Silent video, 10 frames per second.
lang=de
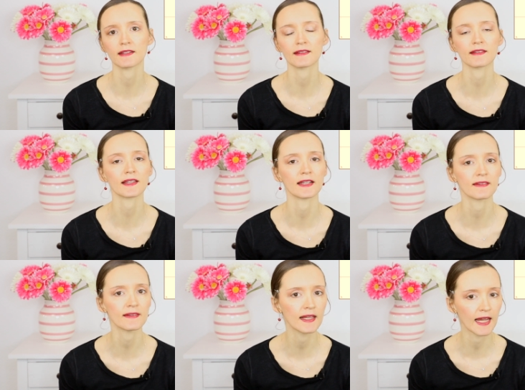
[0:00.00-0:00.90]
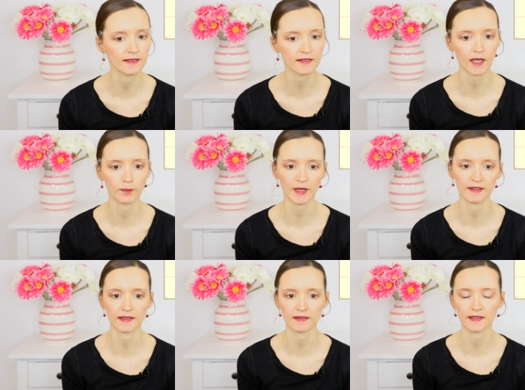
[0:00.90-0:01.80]
das das ganze Land
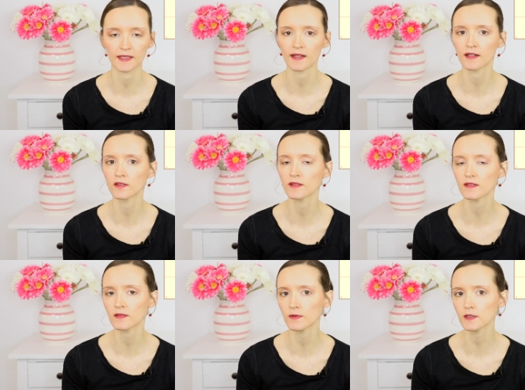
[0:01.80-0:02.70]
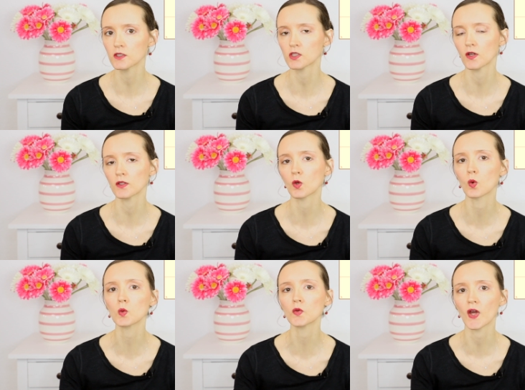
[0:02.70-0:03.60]
repräsentiert. Also das wird schon
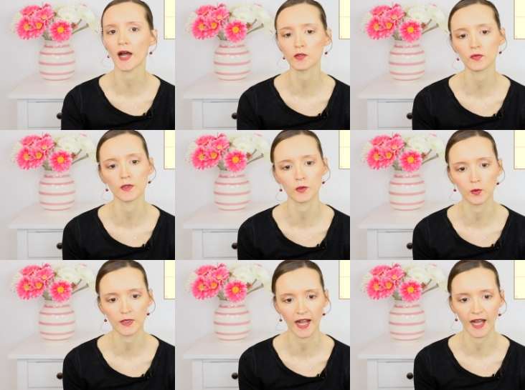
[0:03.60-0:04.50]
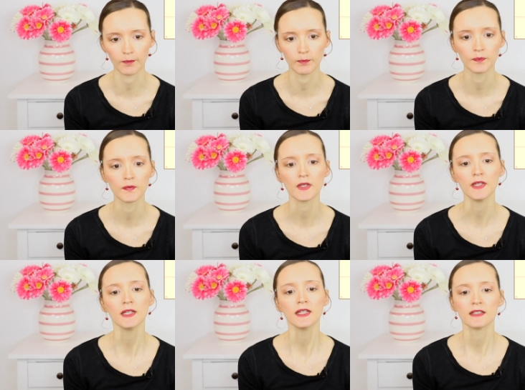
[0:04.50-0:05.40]
große Auswirkungen haben.
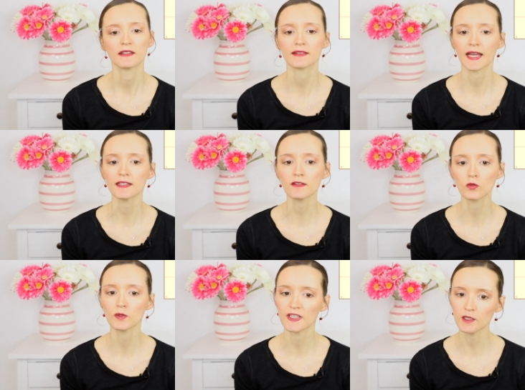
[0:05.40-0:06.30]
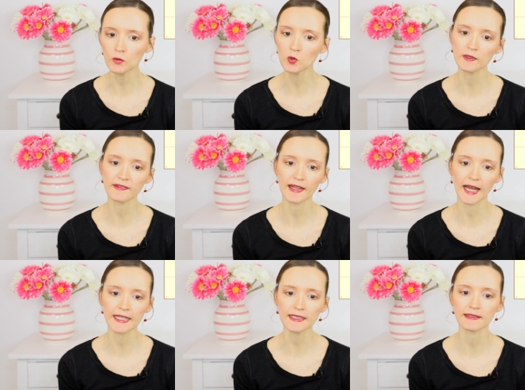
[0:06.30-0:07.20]
Es kann zudem gut
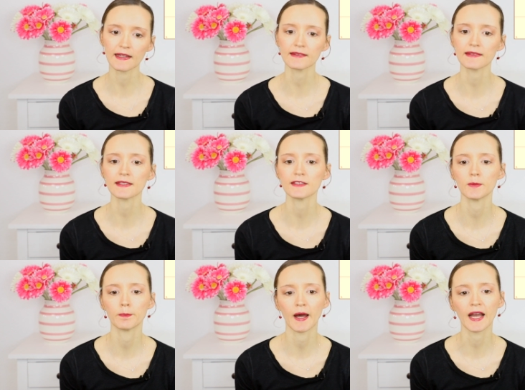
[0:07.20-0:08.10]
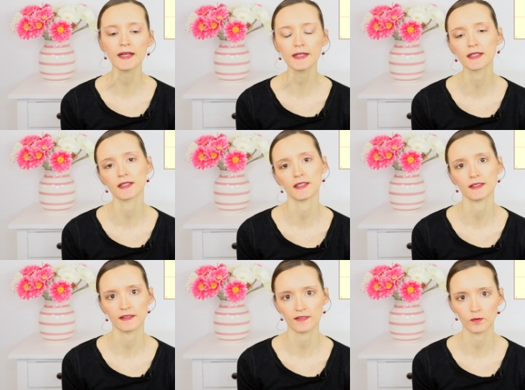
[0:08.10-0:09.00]
sein, dass sich die Banken
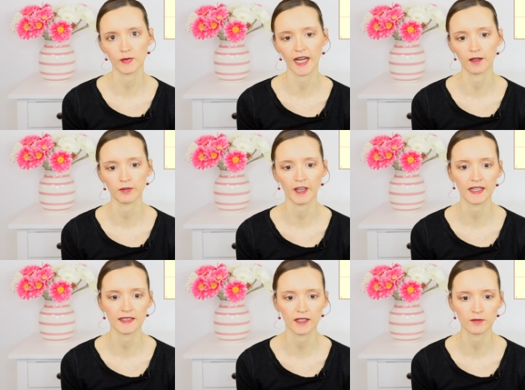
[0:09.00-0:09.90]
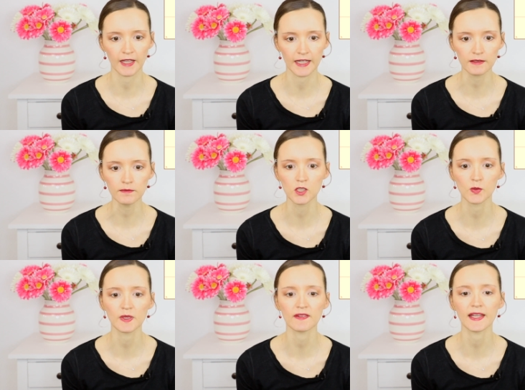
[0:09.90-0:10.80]
in diesem Jahr verändern werden,
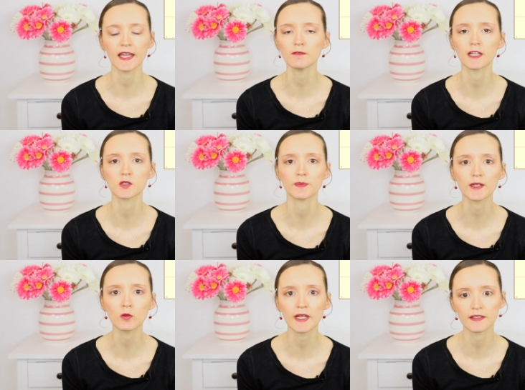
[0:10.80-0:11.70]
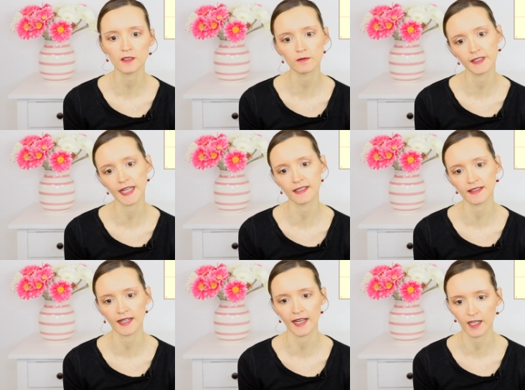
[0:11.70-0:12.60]
speziell was spekulative
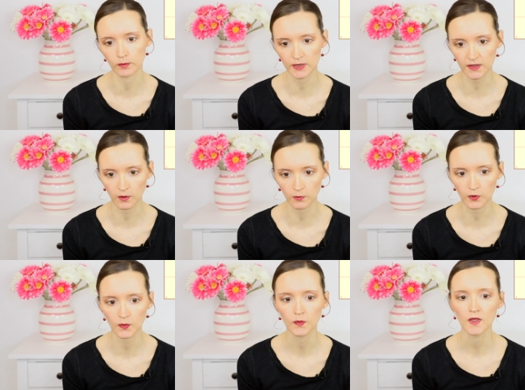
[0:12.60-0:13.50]
Geldanlagen betrifft.